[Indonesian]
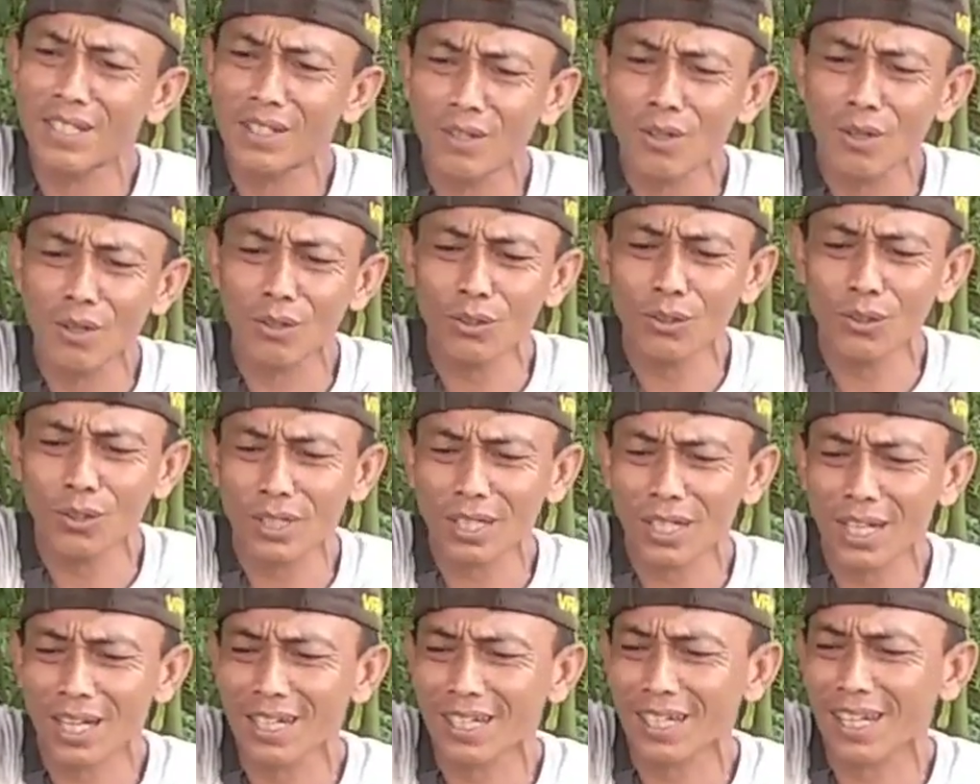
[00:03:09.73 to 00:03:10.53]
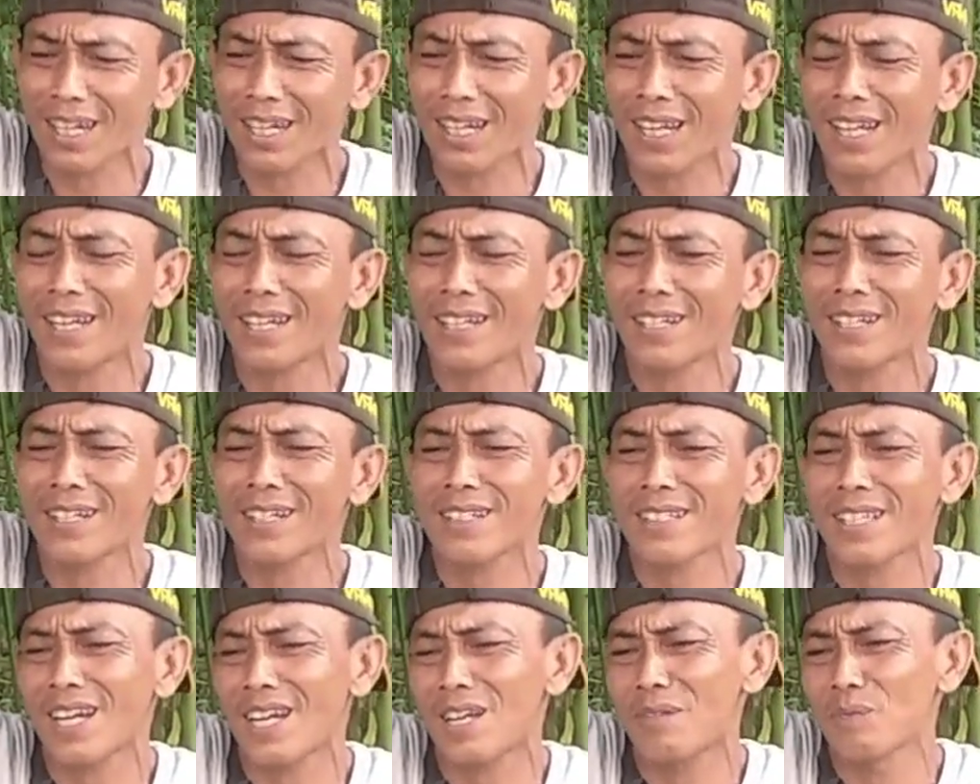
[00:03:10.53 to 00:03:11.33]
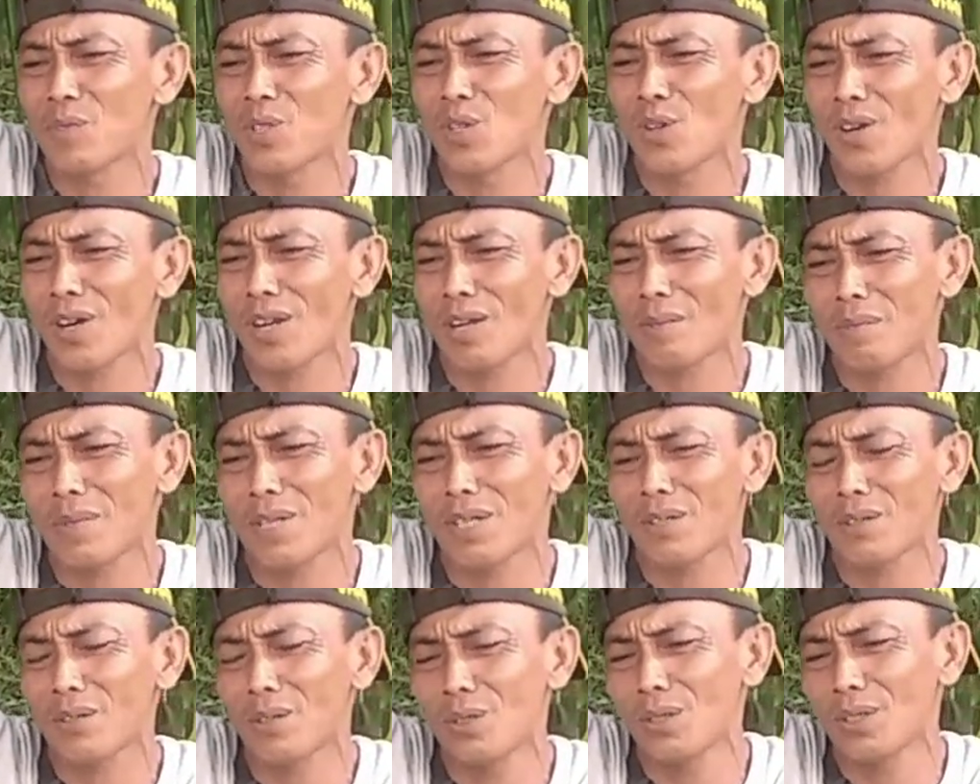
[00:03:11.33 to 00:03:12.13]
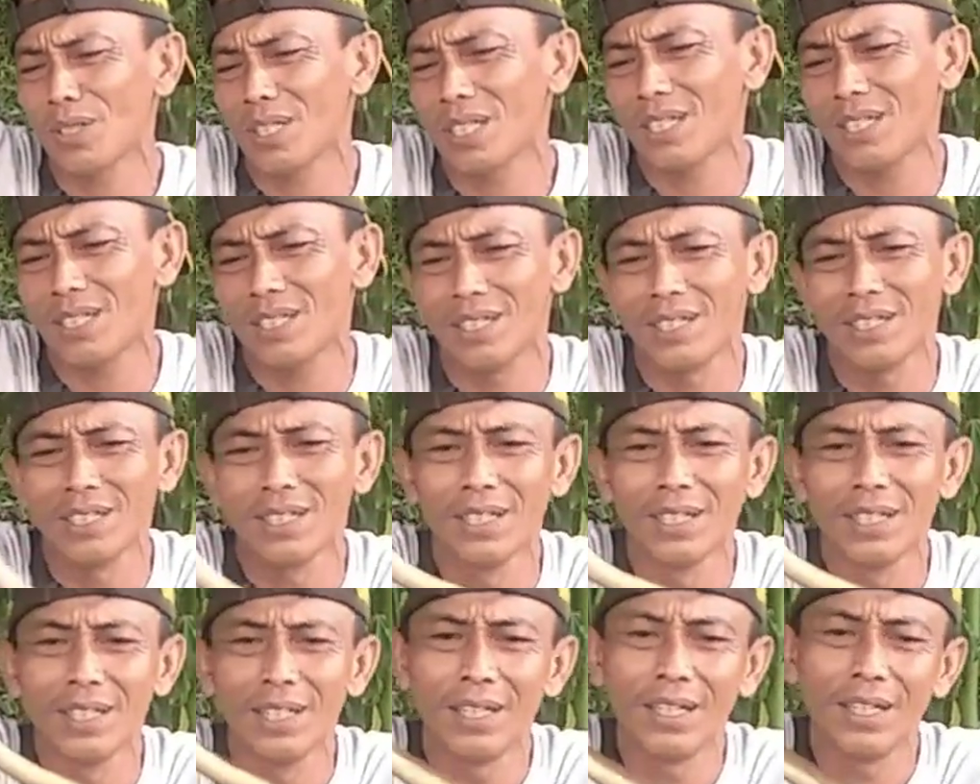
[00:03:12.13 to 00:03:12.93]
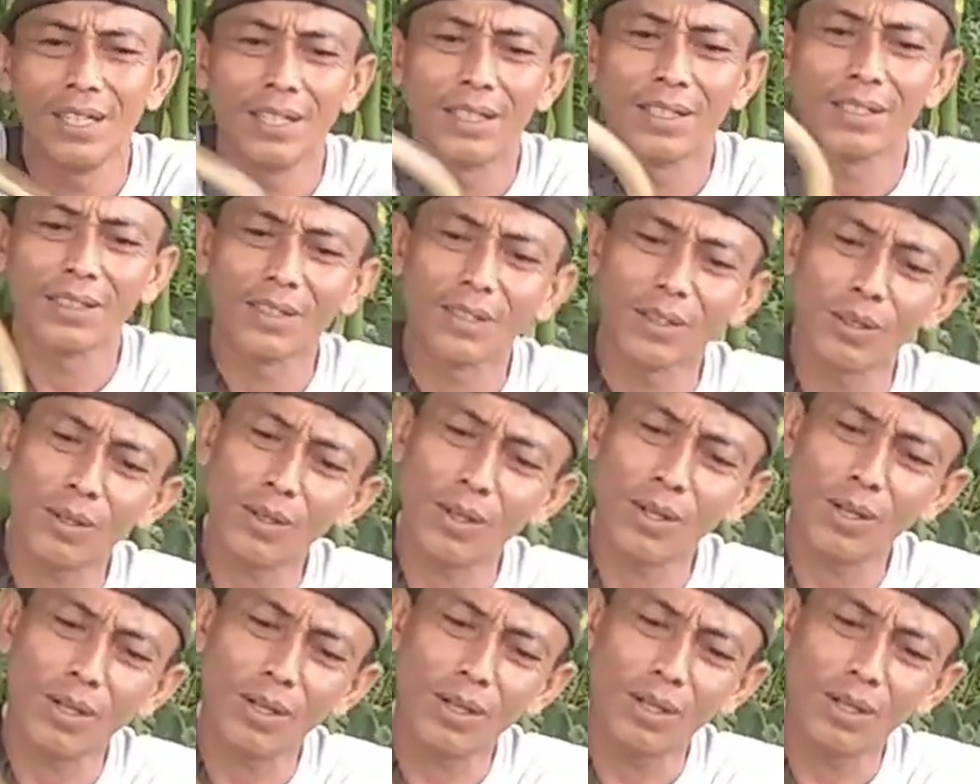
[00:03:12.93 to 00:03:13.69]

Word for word: kendor untuk rekan-rekan angler salam joran melengkung nih tuh